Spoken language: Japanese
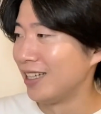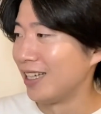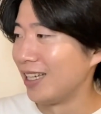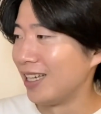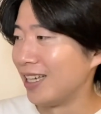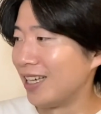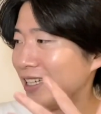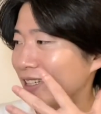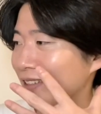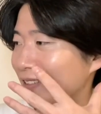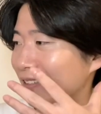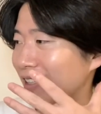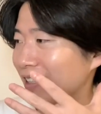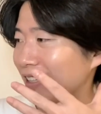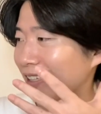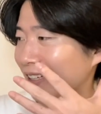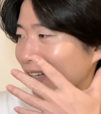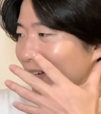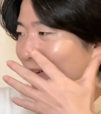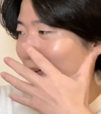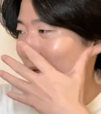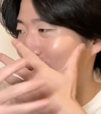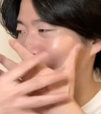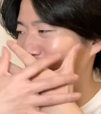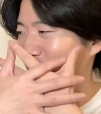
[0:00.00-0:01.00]
えっと、なんだっ
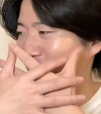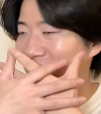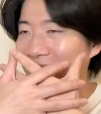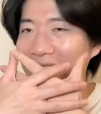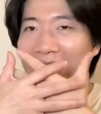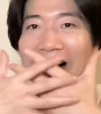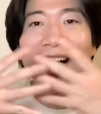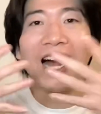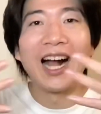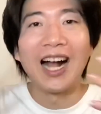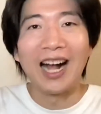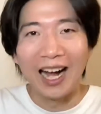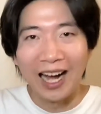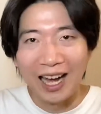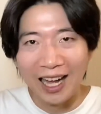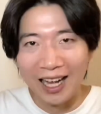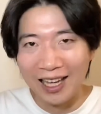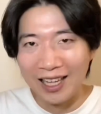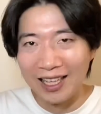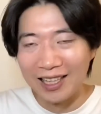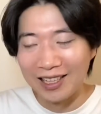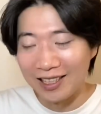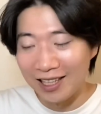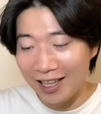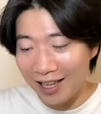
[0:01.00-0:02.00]
け、ほはか。
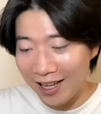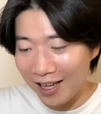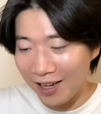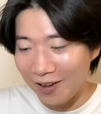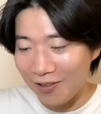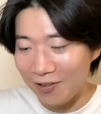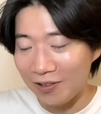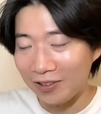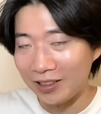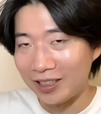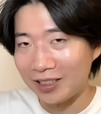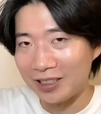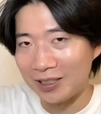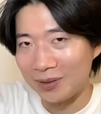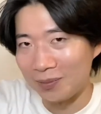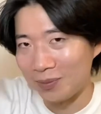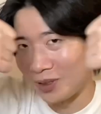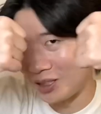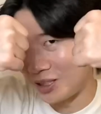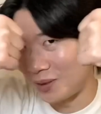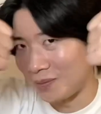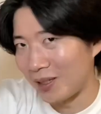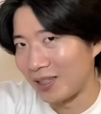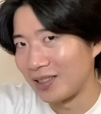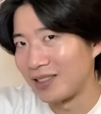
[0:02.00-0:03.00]
で、ここで
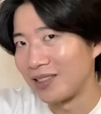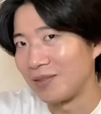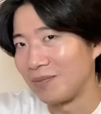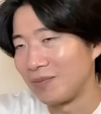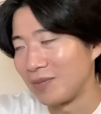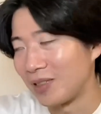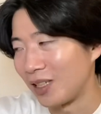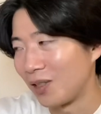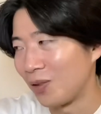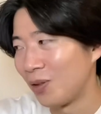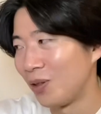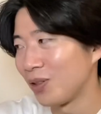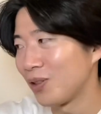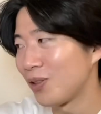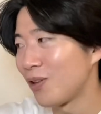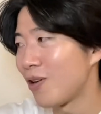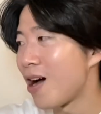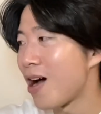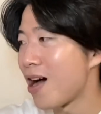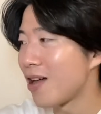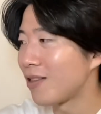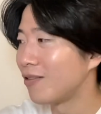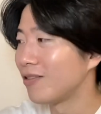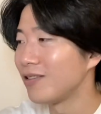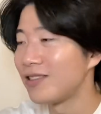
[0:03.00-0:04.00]
潰しますみたいな。ほと
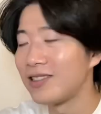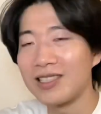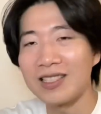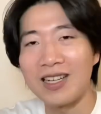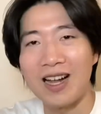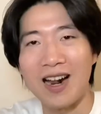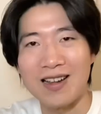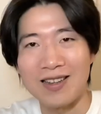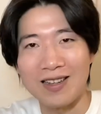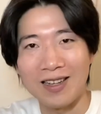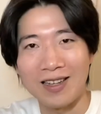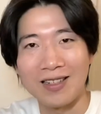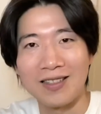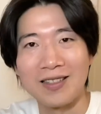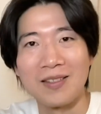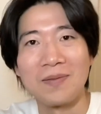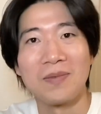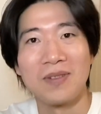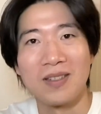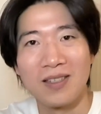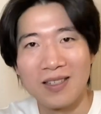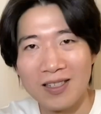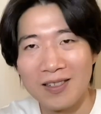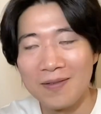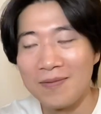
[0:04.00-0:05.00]
はどっちから先
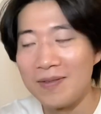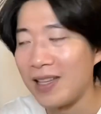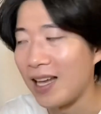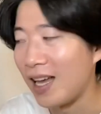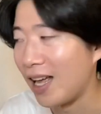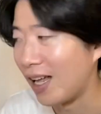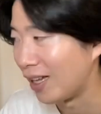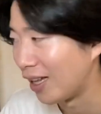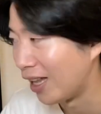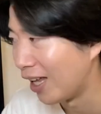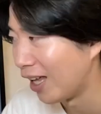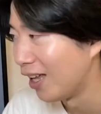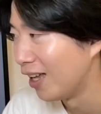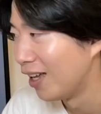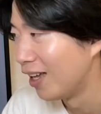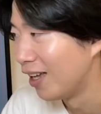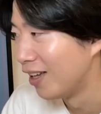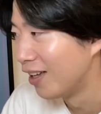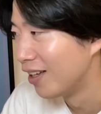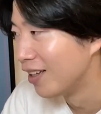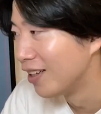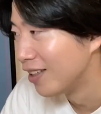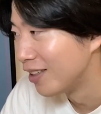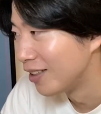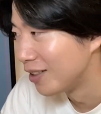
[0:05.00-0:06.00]
潰すみたいなね。
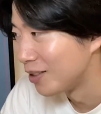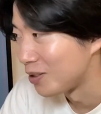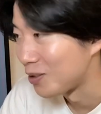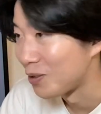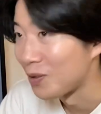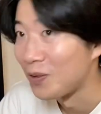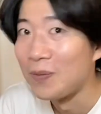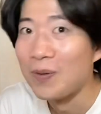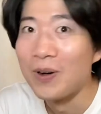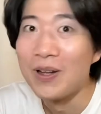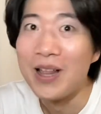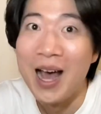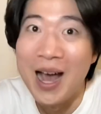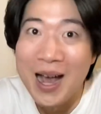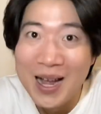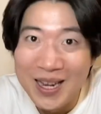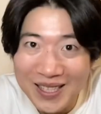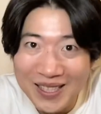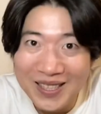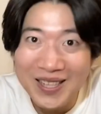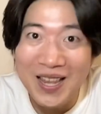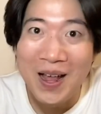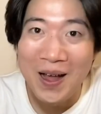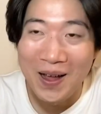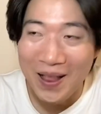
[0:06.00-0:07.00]
しょうもないっ
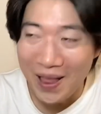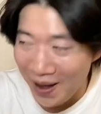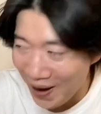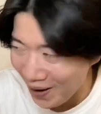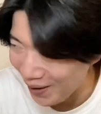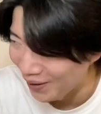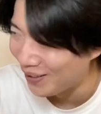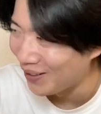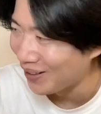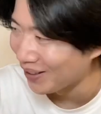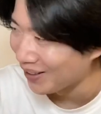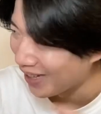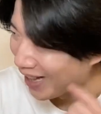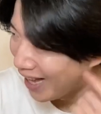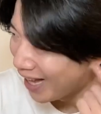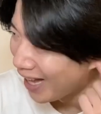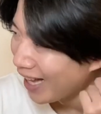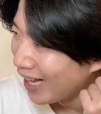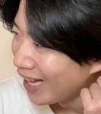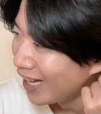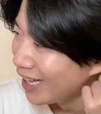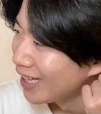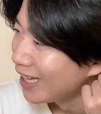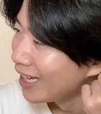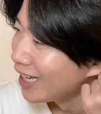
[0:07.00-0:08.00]
すよね、ほんと
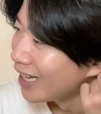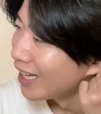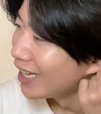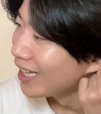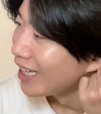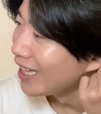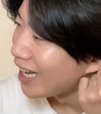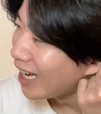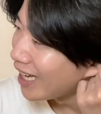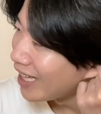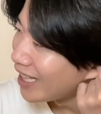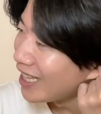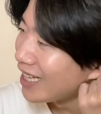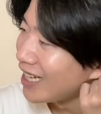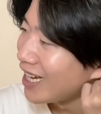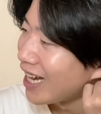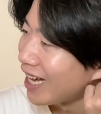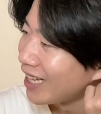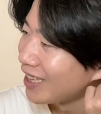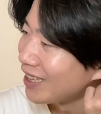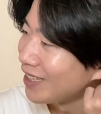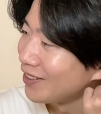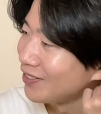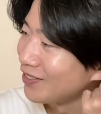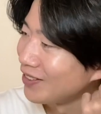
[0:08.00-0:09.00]
ね。いや、いい
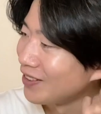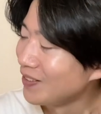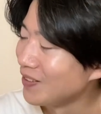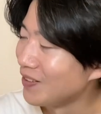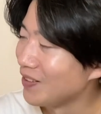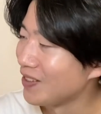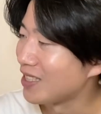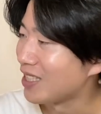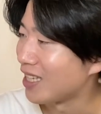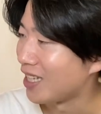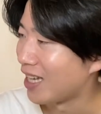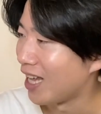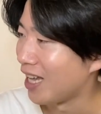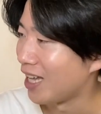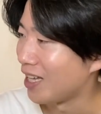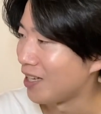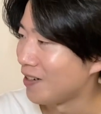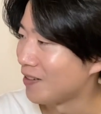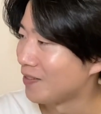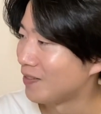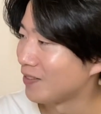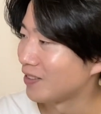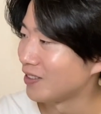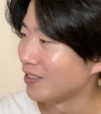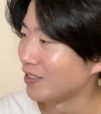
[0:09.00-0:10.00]
なっていうふうに思いましたね。ひ
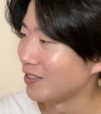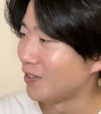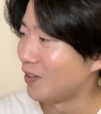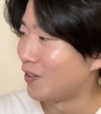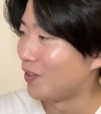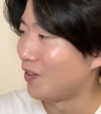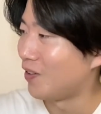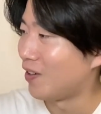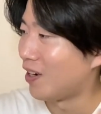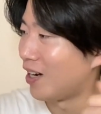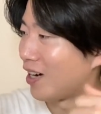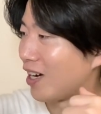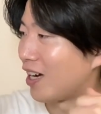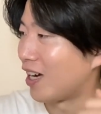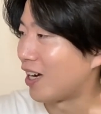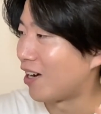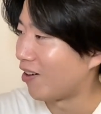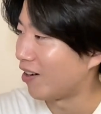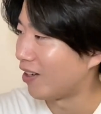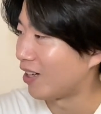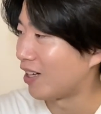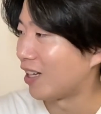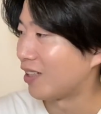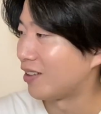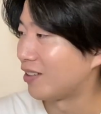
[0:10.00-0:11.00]
ろむくんのほはが
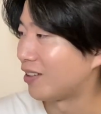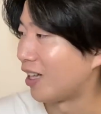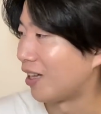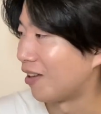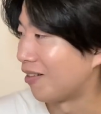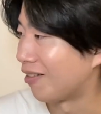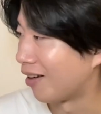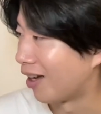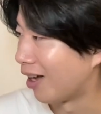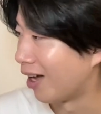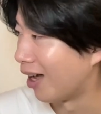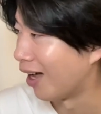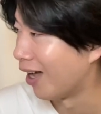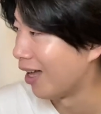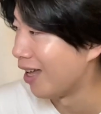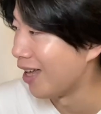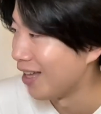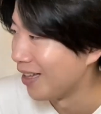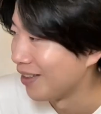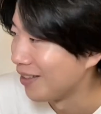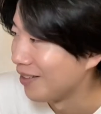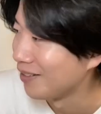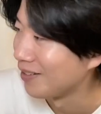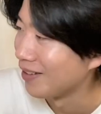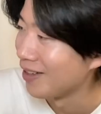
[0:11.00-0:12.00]
可愛かったりとか、
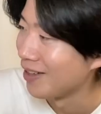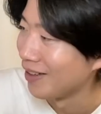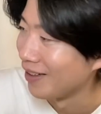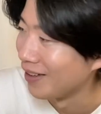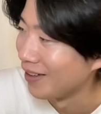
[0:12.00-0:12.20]
えっ、ー、と、